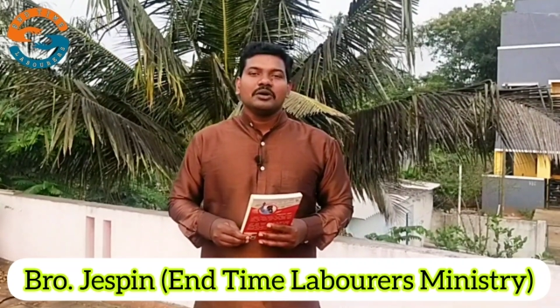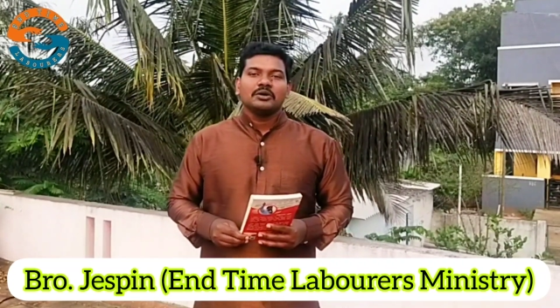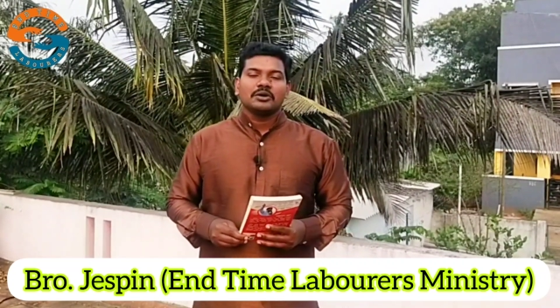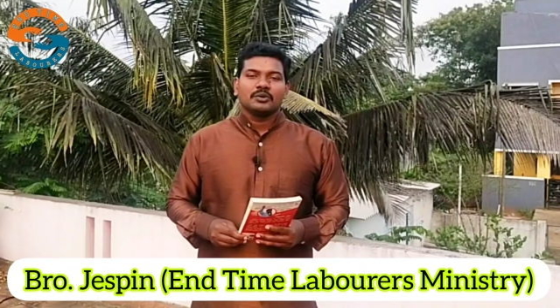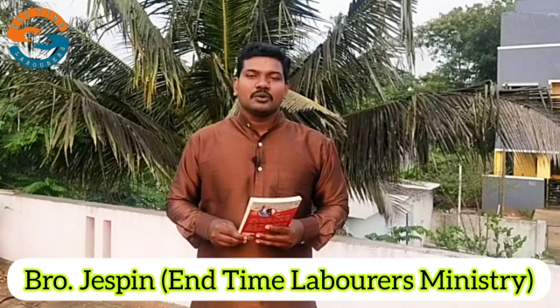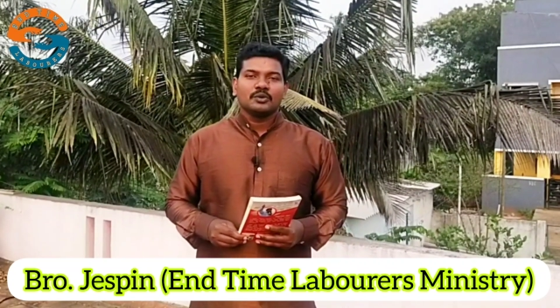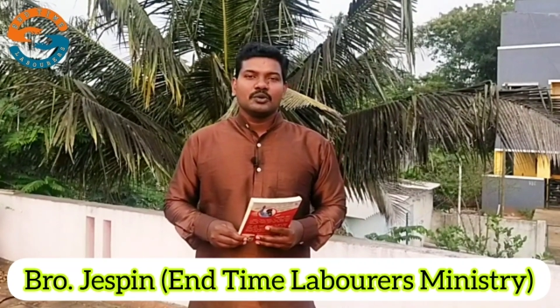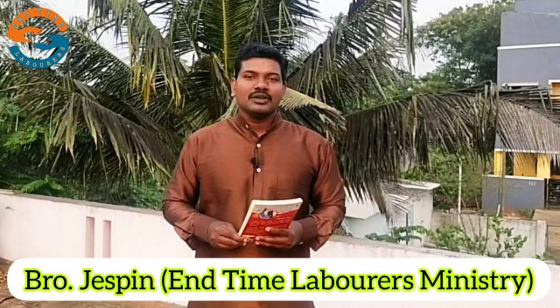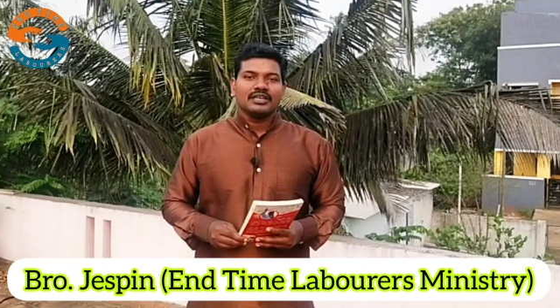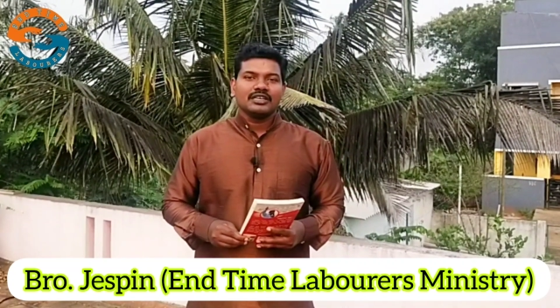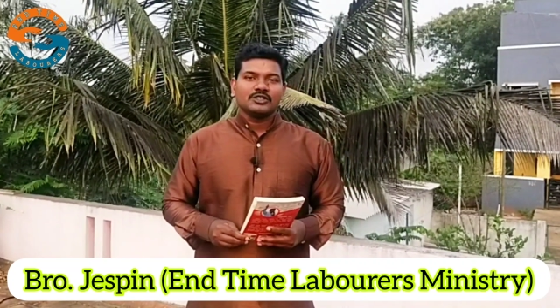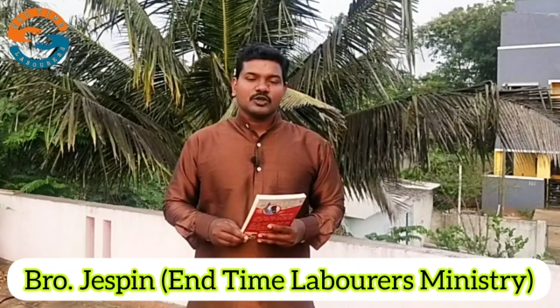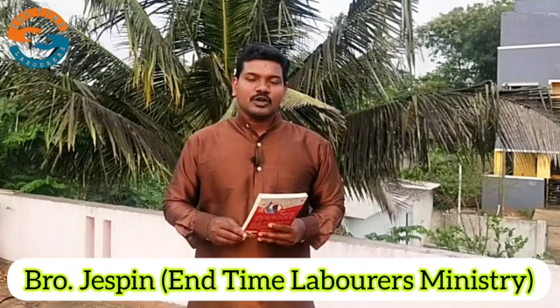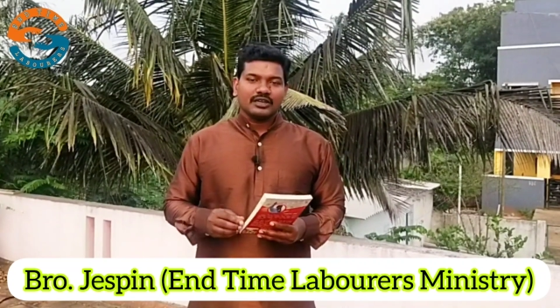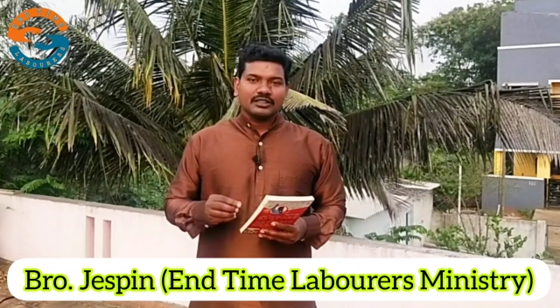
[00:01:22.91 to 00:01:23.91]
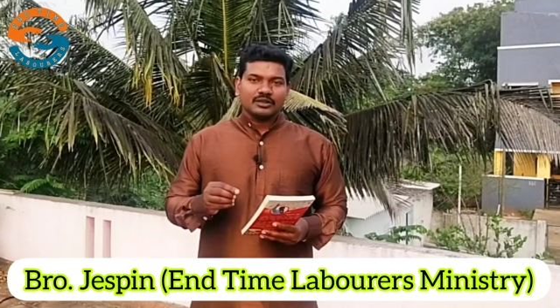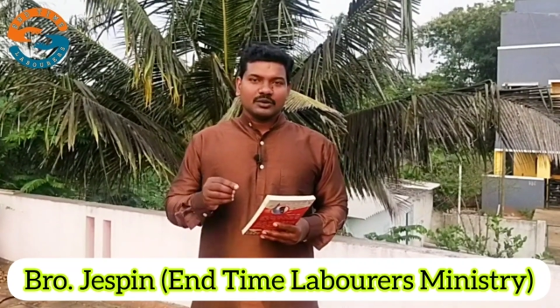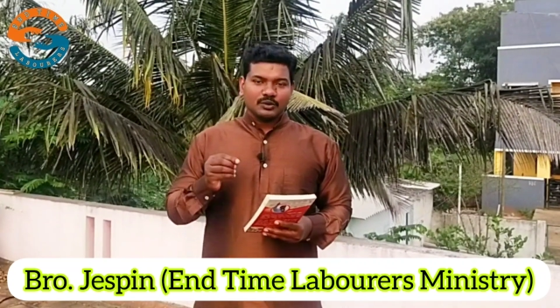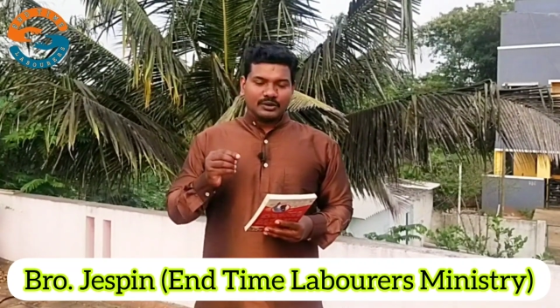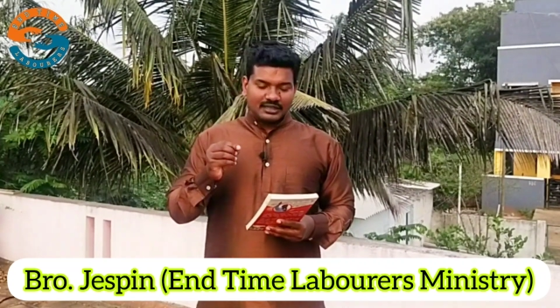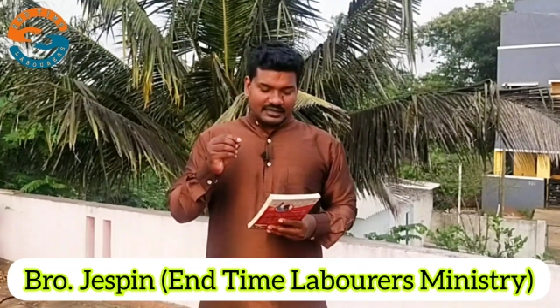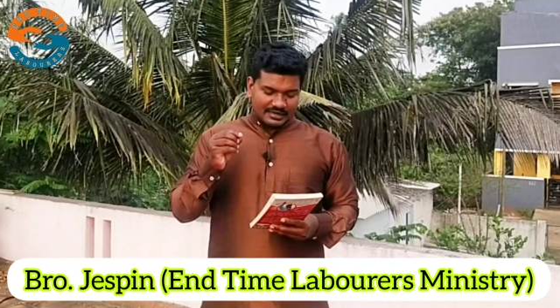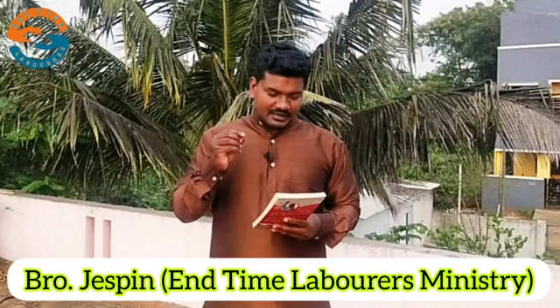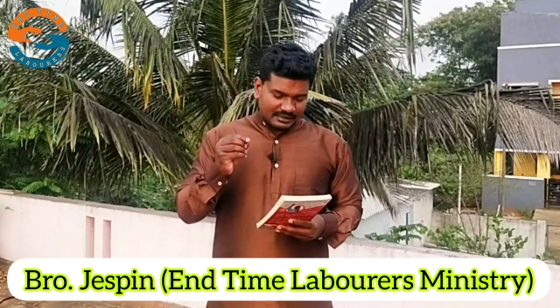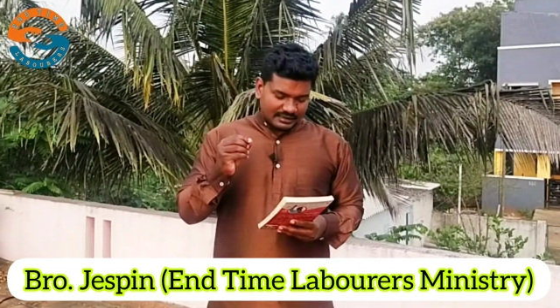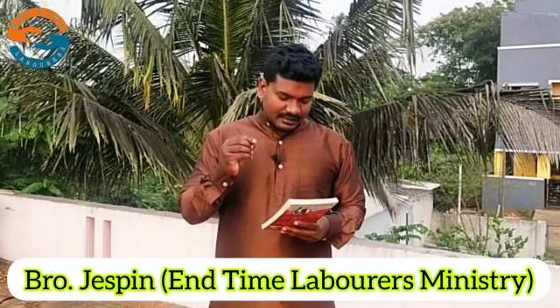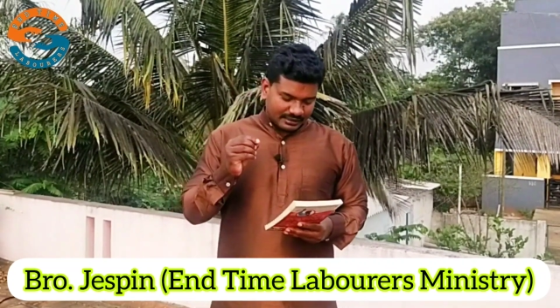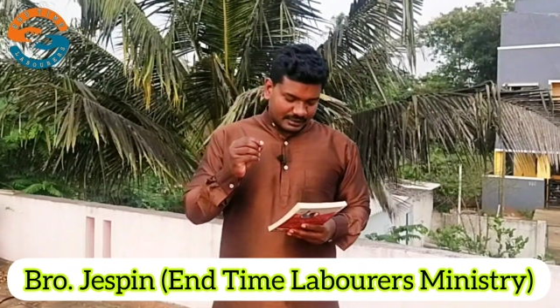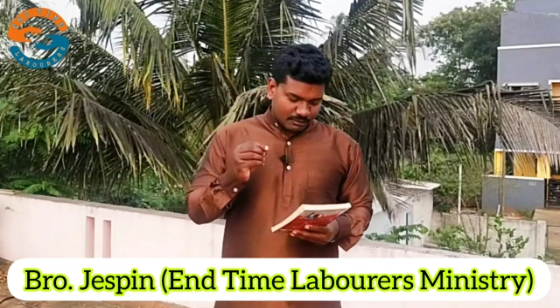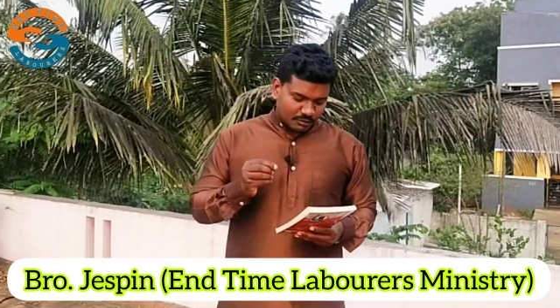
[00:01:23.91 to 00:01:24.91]
ஒரு ஊழியர் ஸோ அந்த ஊழியர்
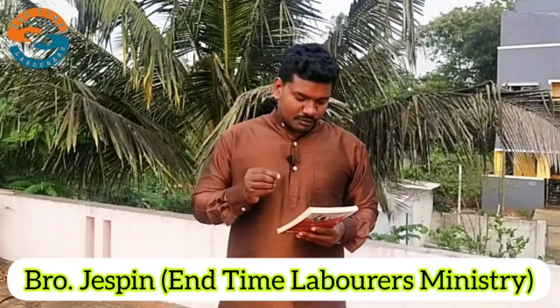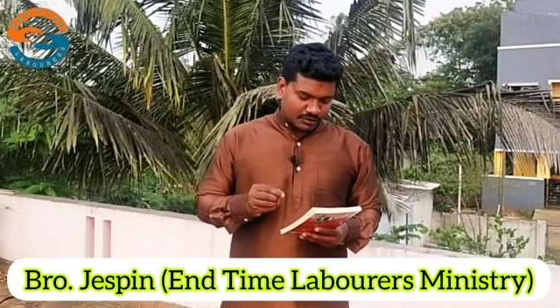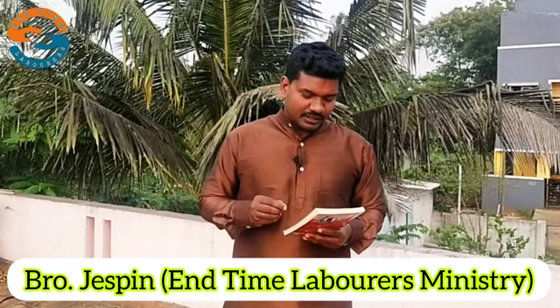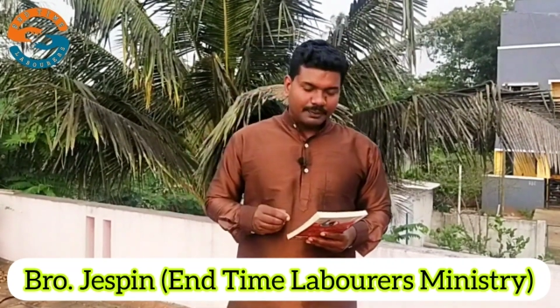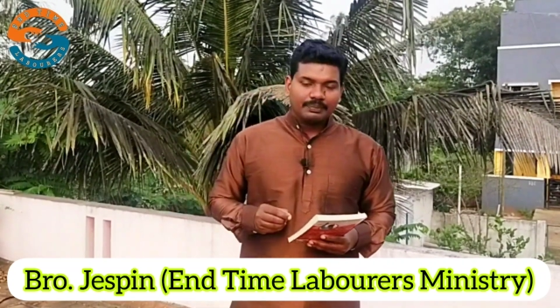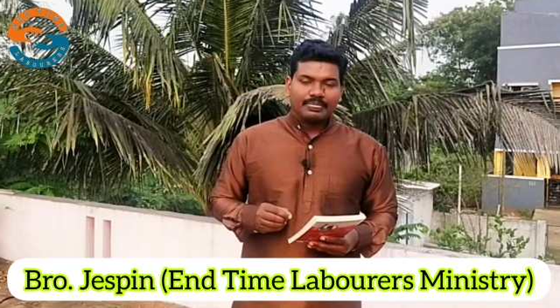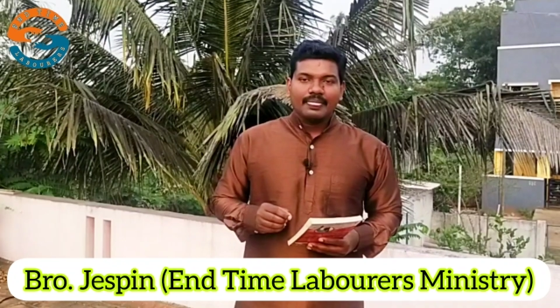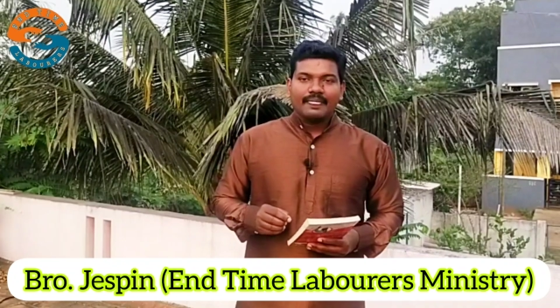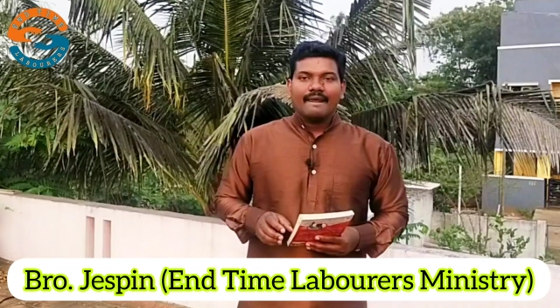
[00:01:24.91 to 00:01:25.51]
எழுதின இந்த புக்கு தான்